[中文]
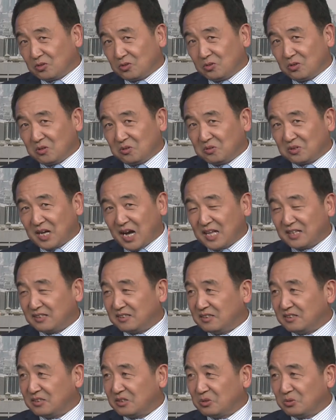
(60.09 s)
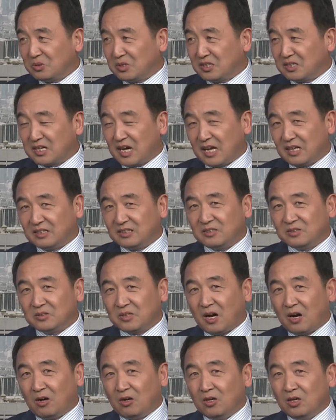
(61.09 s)
所有看的人都能感受
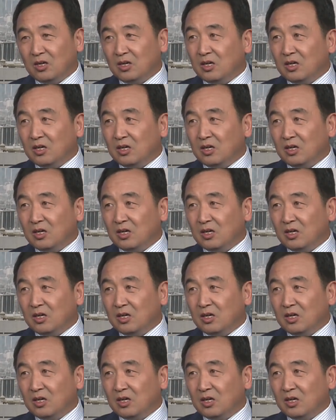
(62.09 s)
到